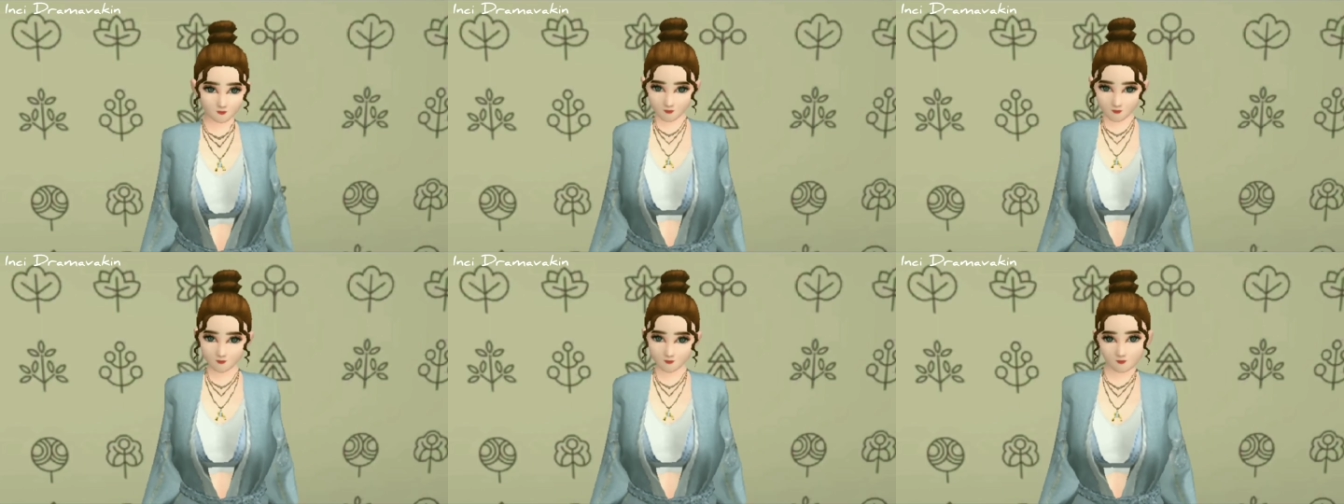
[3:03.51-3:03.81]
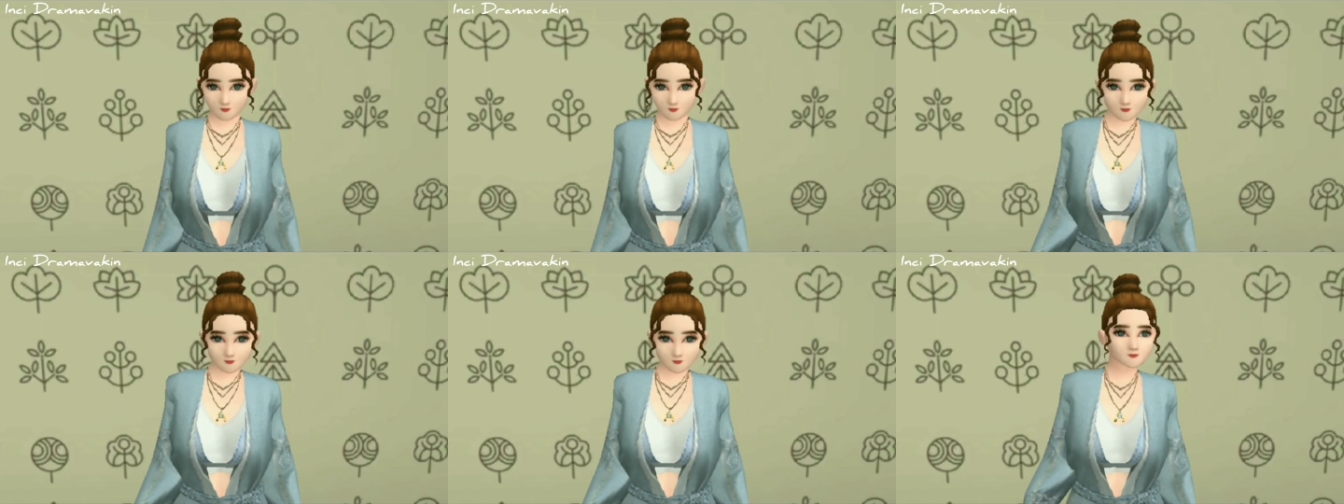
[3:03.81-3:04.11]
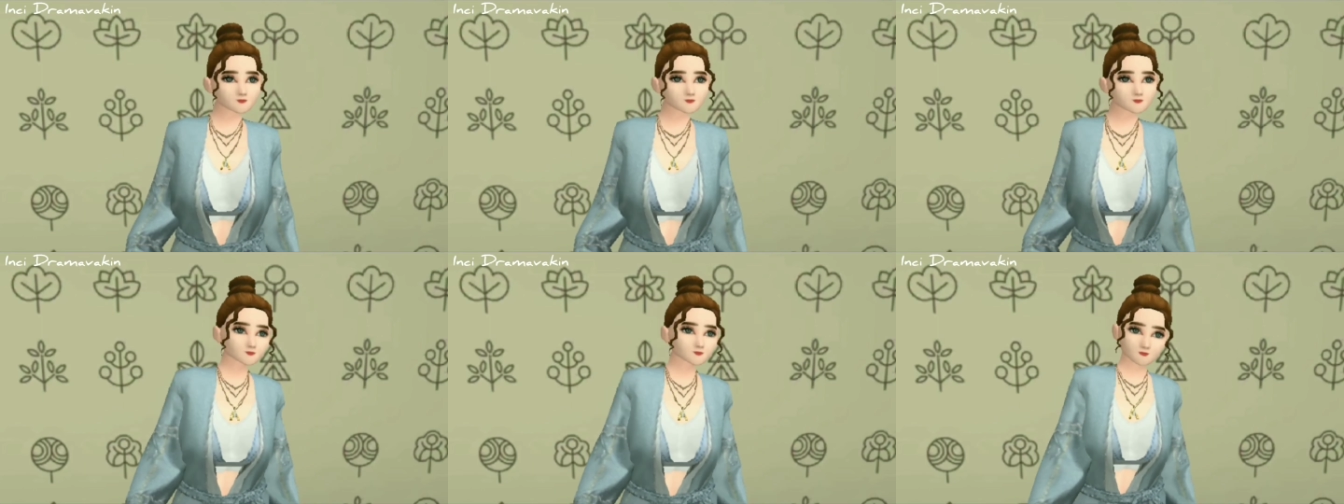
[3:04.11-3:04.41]

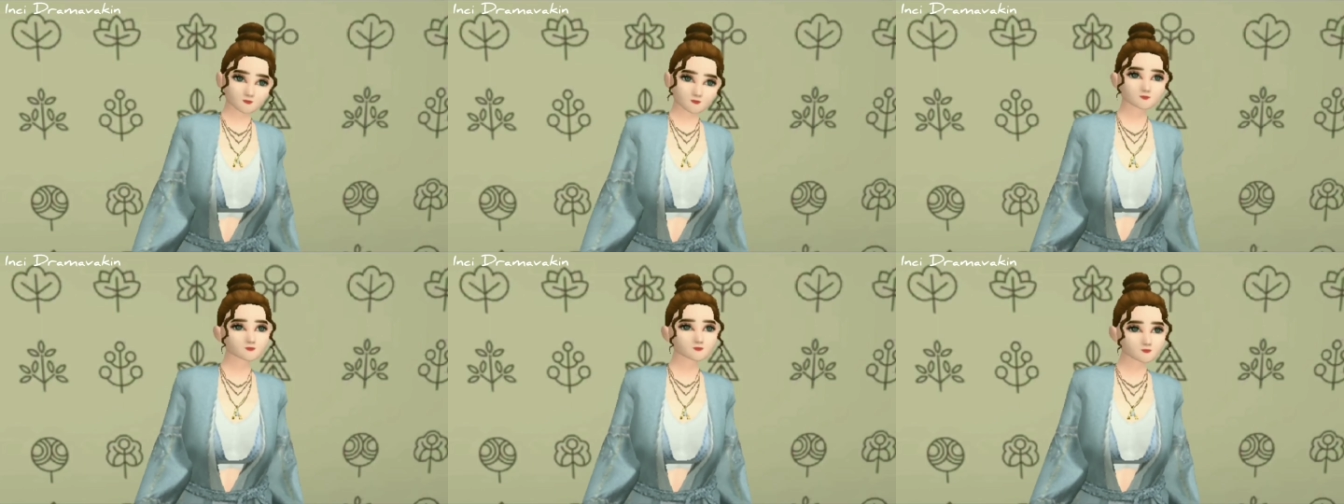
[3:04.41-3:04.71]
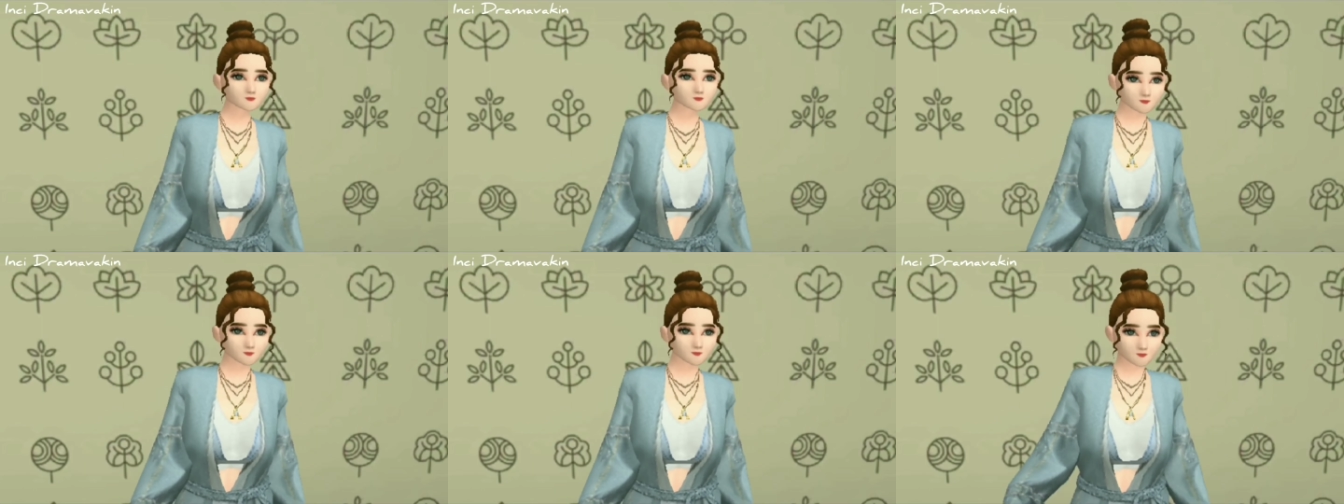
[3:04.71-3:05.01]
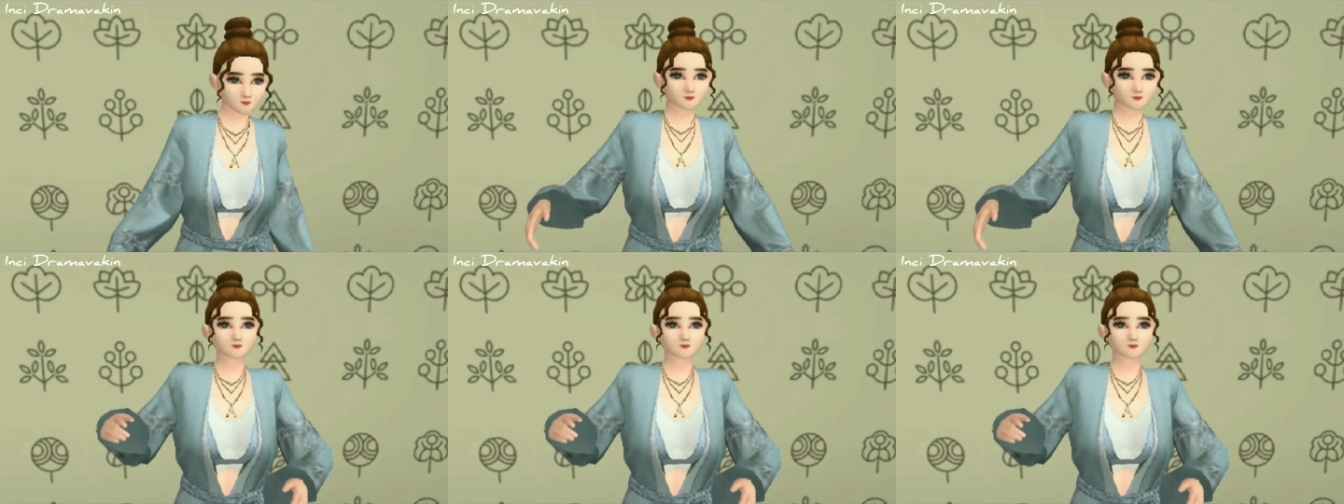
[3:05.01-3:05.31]
adalah
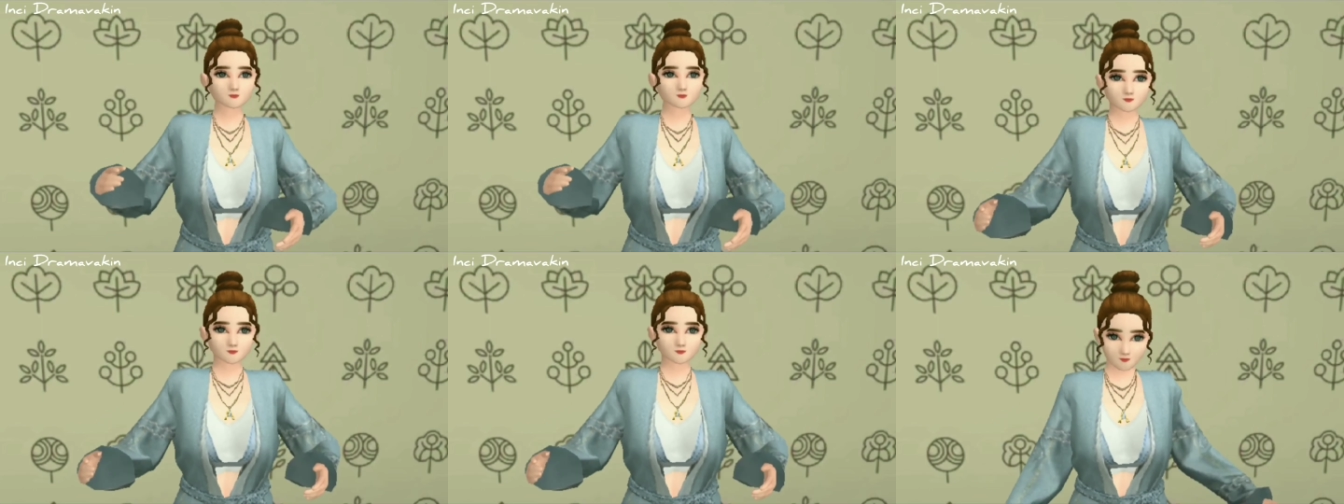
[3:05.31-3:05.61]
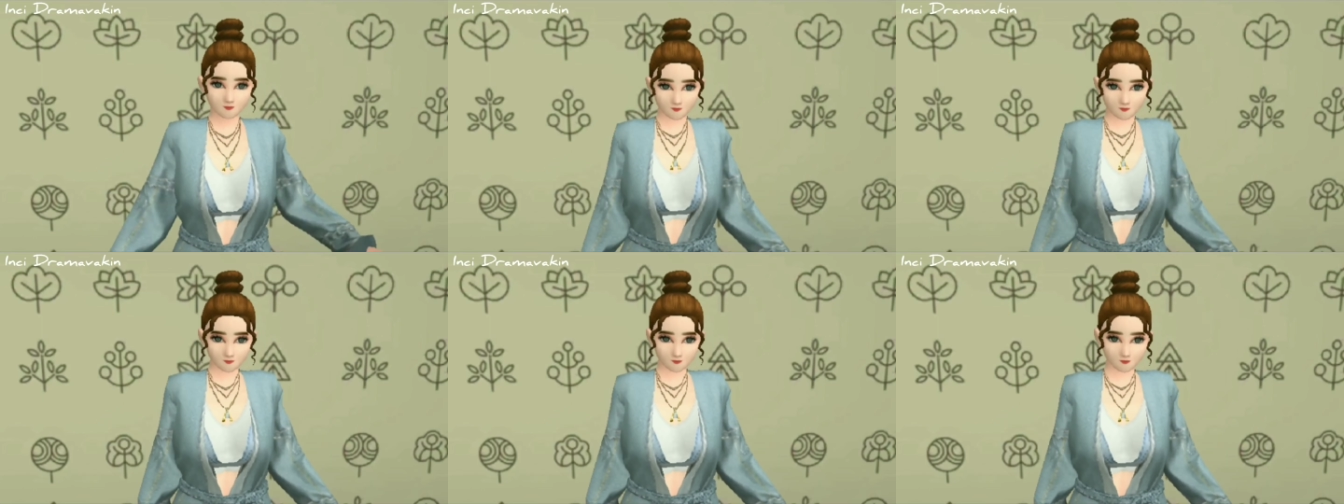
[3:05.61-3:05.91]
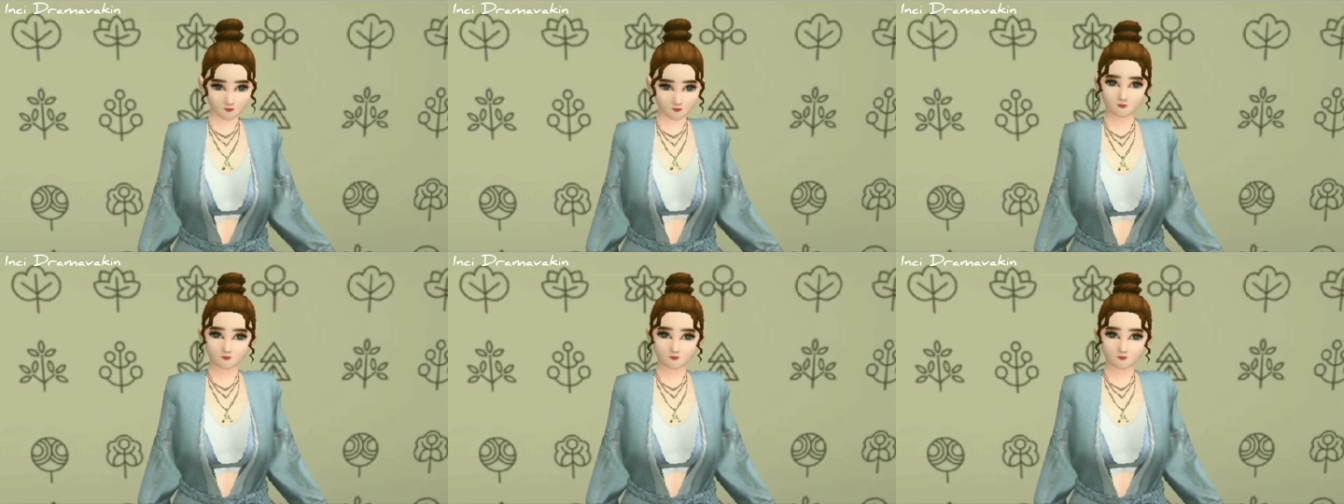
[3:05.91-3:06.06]
yang pertama